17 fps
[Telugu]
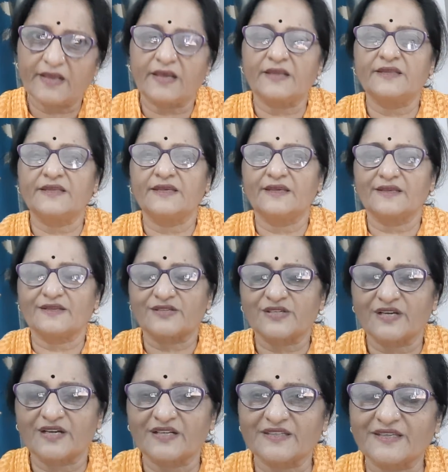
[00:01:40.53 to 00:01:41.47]
అది
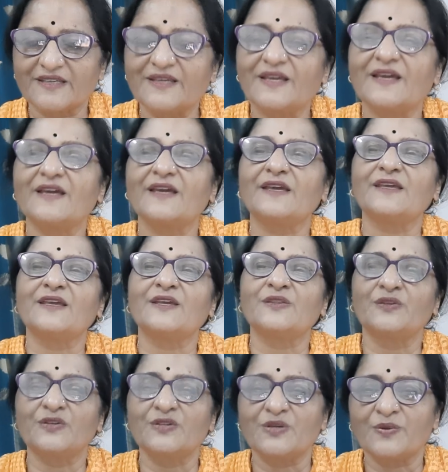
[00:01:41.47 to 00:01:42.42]
సంగతి
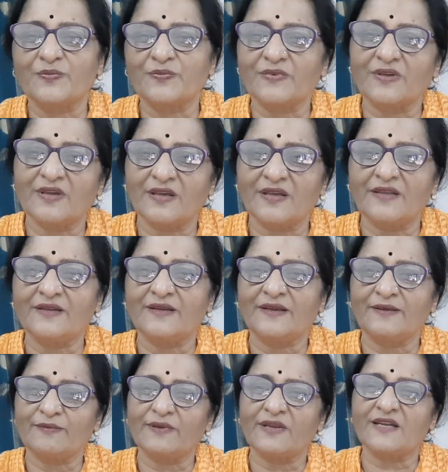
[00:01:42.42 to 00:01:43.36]
ఎందుకు
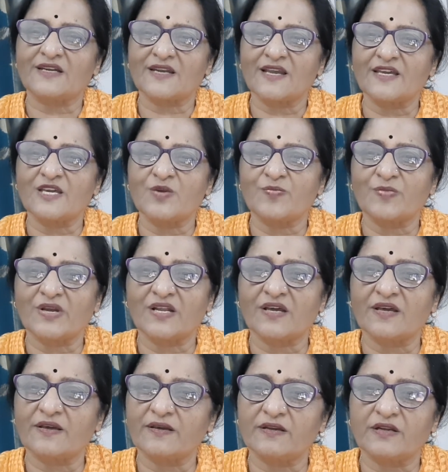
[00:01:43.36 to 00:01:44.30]
ఇట్లాగే మన
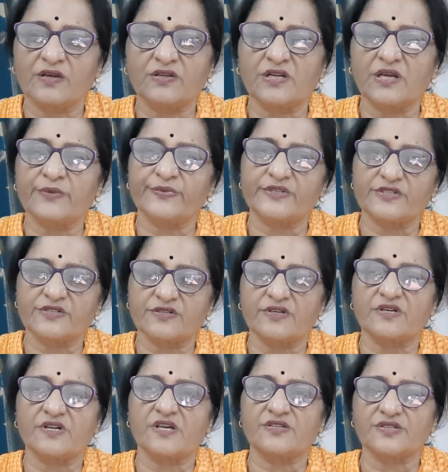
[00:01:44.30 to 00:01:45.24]

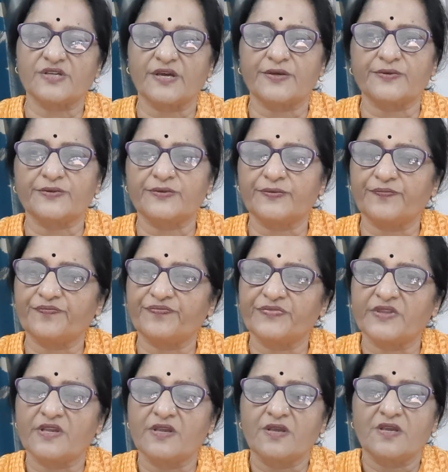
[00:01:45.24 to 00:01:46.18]
రఘురామకృష్ణరాజు గారు
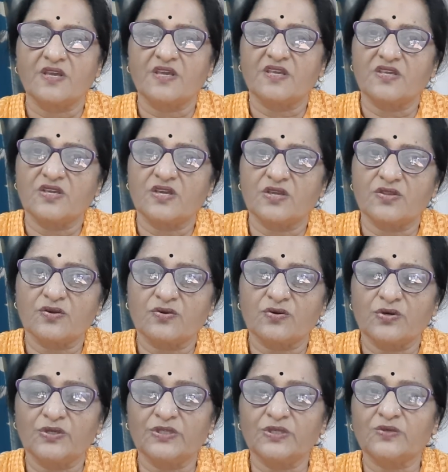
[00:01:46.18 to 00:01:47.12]
ఏదో
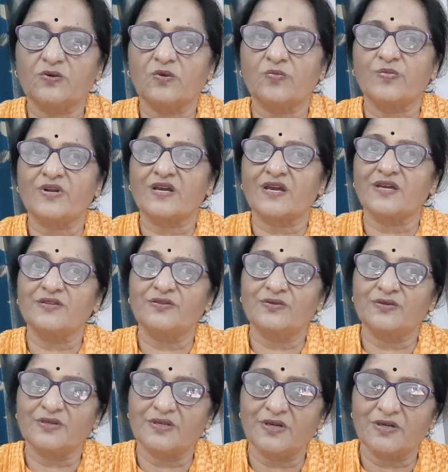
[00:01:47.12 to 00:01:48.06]
కోతి కొబ్బరికాయ
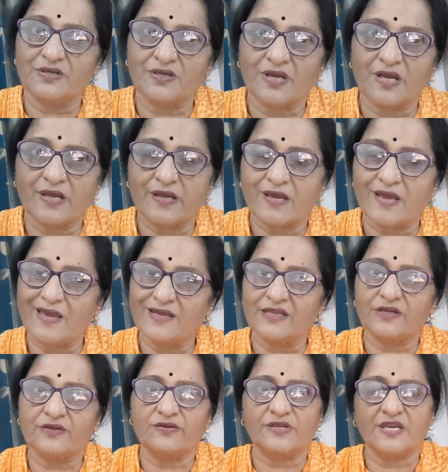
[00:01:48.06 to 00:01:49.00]
దొరికినట్టుగా
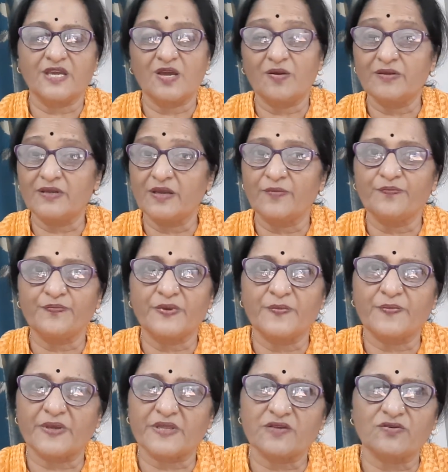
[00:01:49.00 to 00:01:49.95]
ఆయనకు ఏ ఎంపీ
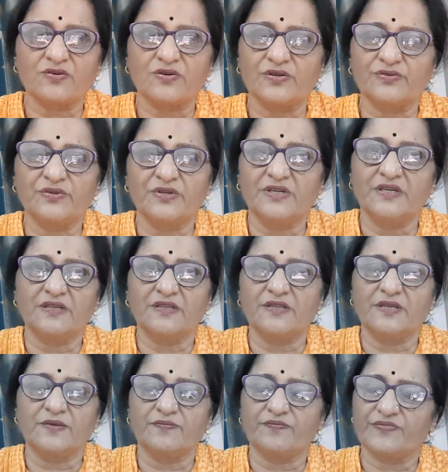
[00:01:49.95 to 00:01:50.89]
పదవి ఒకటి
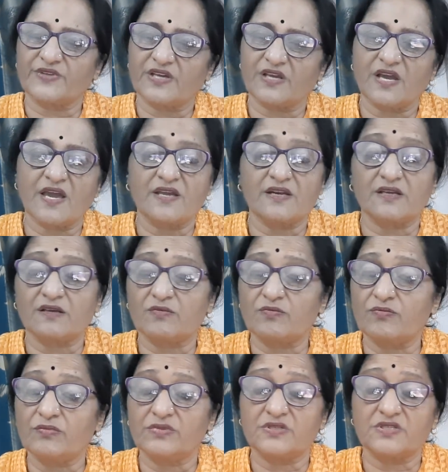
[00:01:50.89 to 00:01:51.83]
దొరికింది ఆయన
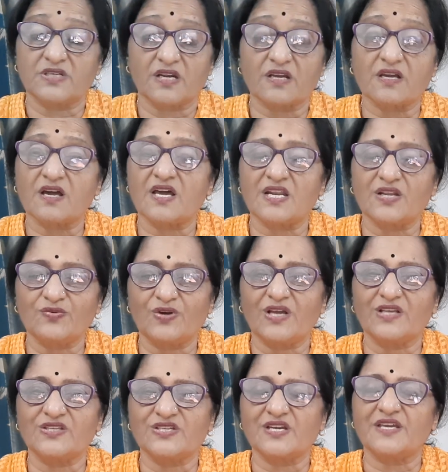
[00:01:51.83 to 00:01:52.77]
చిరకాల
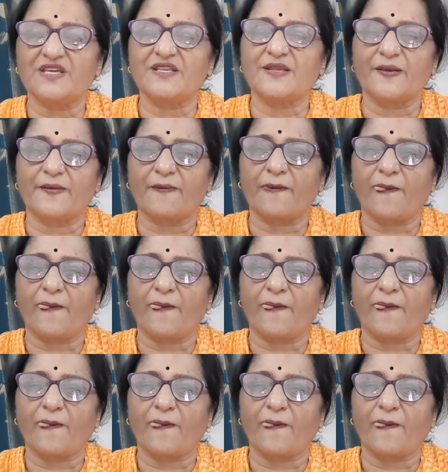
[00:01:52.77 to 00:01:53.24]
వాంఛ ఇది